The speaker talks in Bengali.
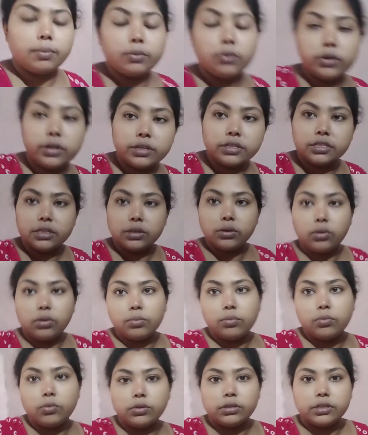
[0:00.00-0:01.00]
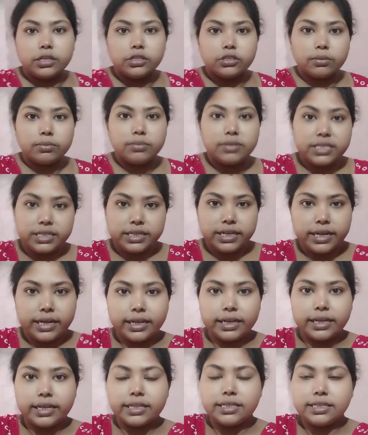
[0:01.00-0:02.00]
রয়েছে ওর মধ্যে সব জিয়ে
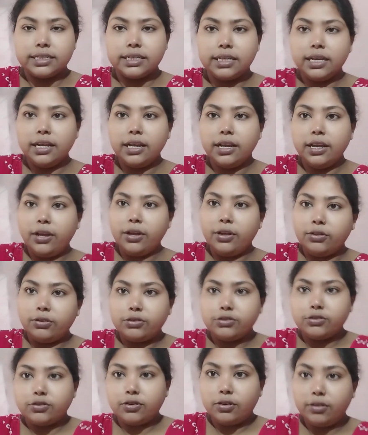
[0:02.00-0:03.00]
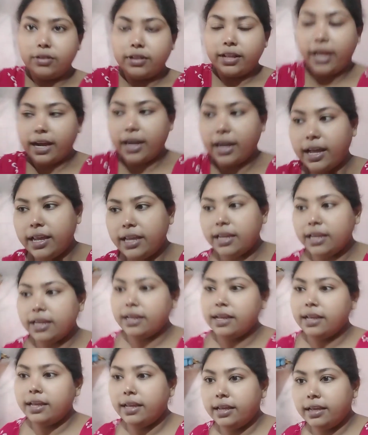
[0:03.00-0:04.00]
রেখেছি তো চলো দেখাই
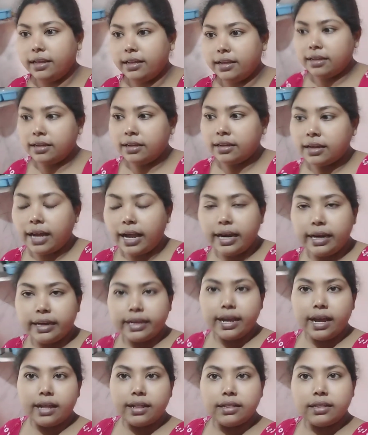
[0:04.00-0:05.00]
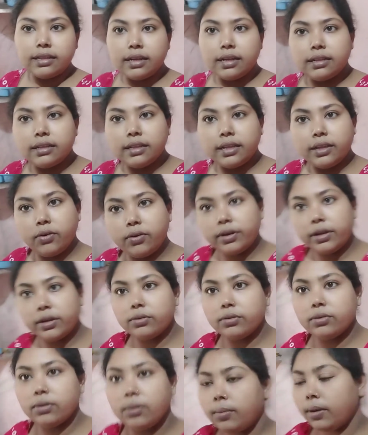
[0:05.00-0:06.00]
কালকে আনতে আনতেই
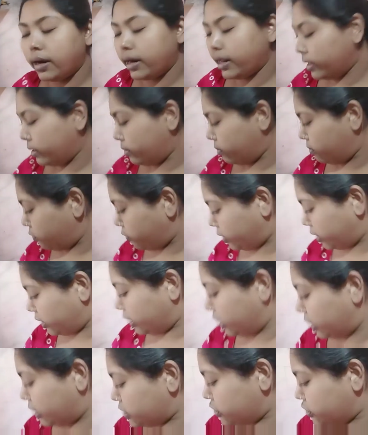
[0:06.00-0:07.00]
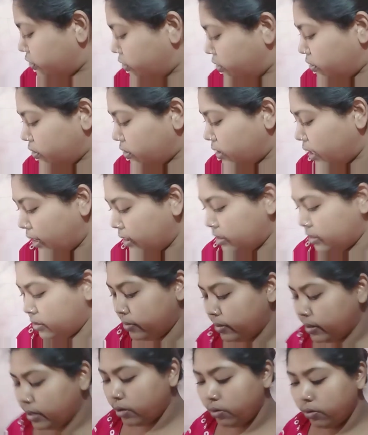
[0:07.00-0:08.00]
অনেকগুলো মারা মরে গিয়েছিলো তো
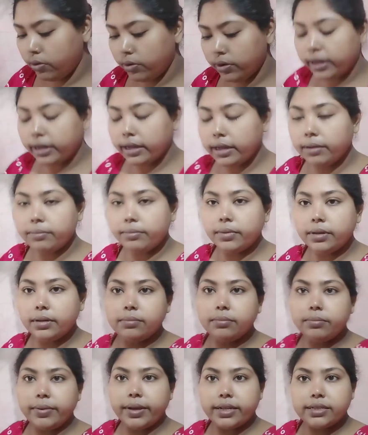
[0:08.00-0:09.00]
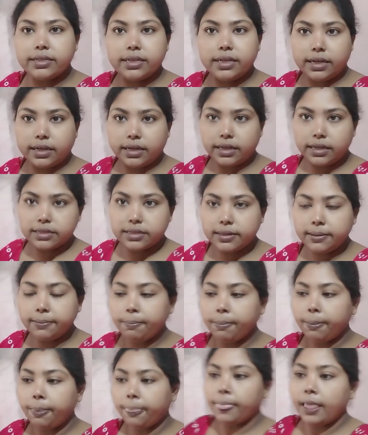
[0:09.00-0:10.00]
রাত্রেবেলা ওগুলো এমনি বেছে রেখেছি
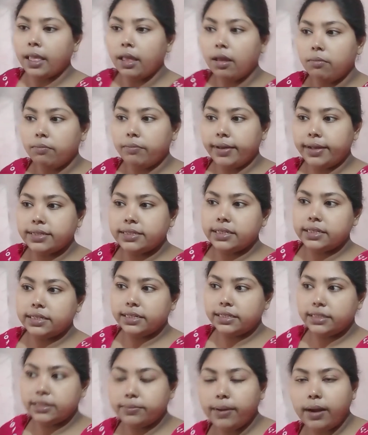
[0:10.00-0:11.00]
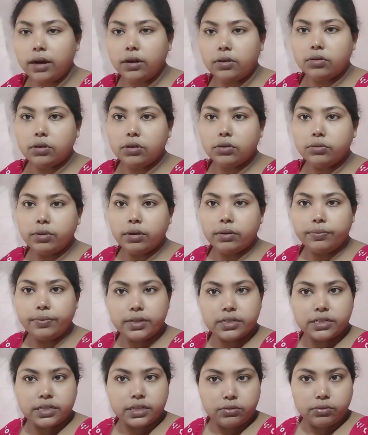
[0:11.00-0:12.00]
বেছে টেছে ভালো করে ধুয়ে
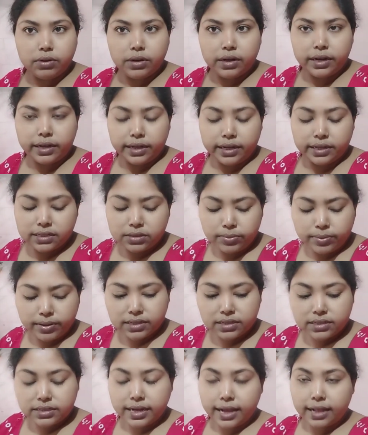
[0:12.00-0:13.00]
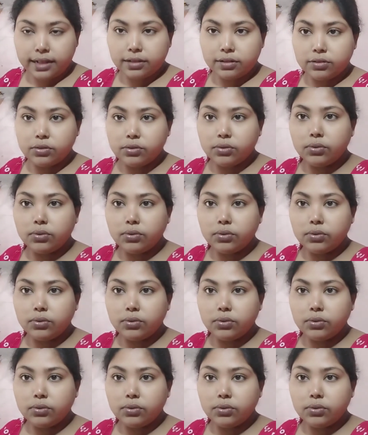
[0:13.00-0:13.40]
ফ্রিজে তুলে রেখেছি এবার জ্যান্ত